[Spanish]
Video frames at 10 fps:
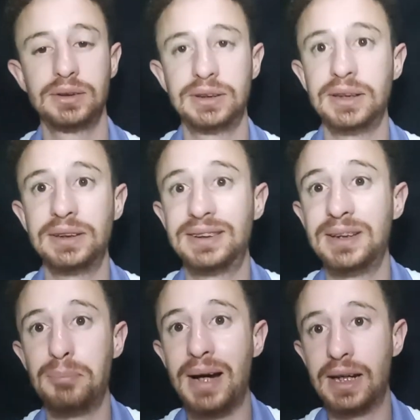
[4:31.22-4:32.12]
Se,
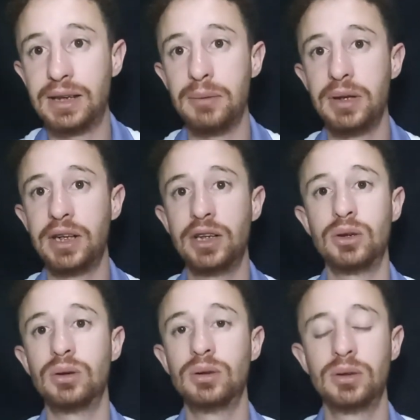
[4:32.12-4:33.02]
se parte
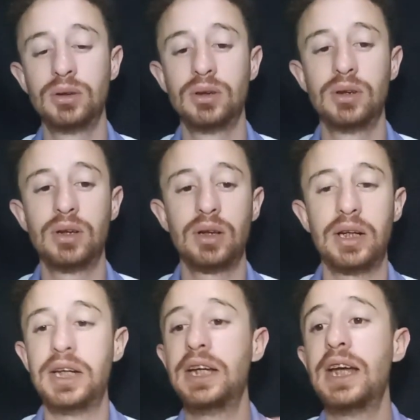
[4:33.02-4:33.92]
México
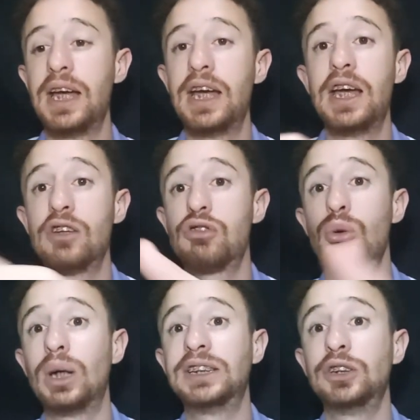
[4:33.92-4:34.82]
y eso
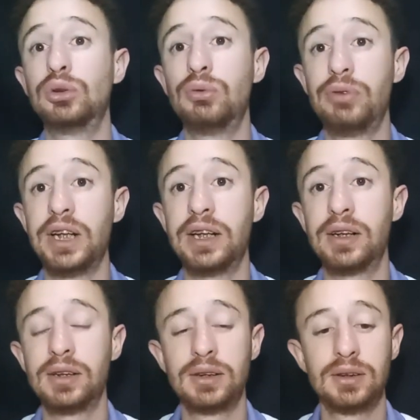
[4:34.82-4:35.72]
lo hace sufrir.
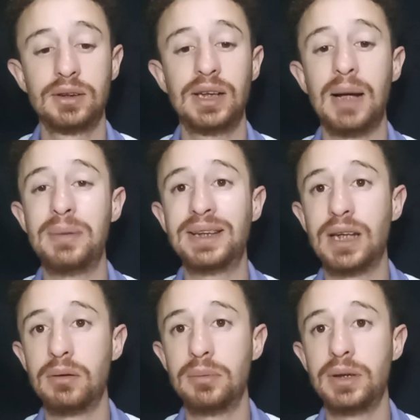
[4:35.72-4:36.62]

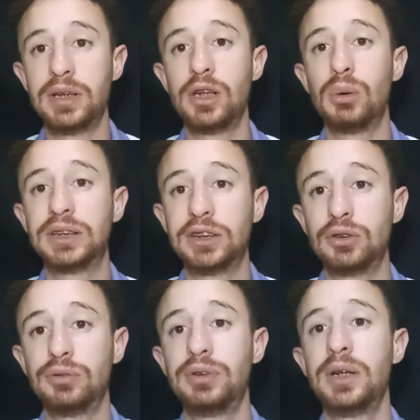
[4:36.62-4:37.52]
Lamentablemente lo hace
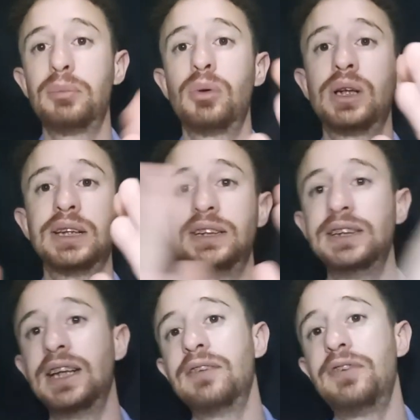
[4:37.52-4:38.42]
sufrir porque si
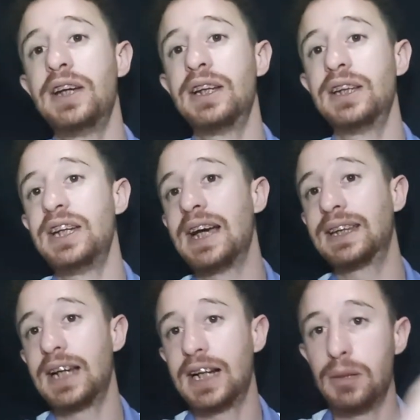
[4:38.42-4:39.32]
defiende y
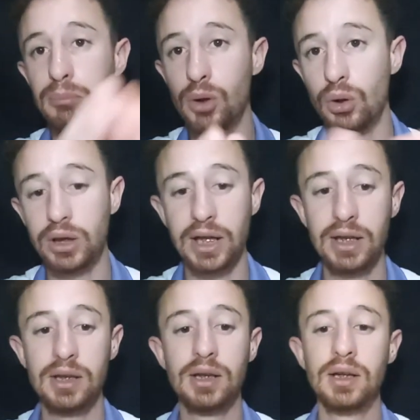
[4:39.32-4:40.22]
ataca en
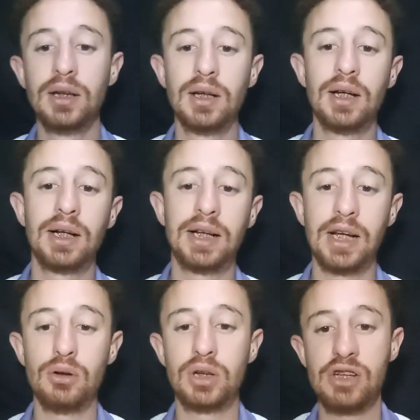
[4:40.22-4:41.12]
bloque,
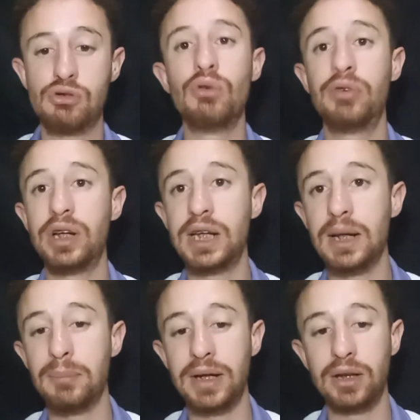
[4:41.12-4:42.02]
creo que
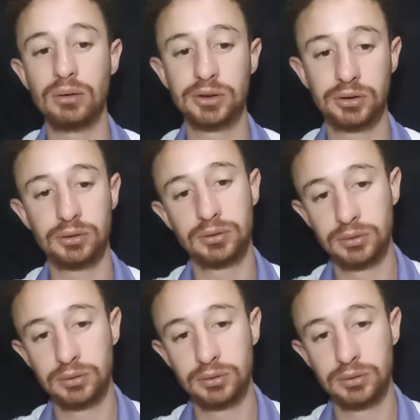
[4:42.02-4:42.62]
sufriría menos.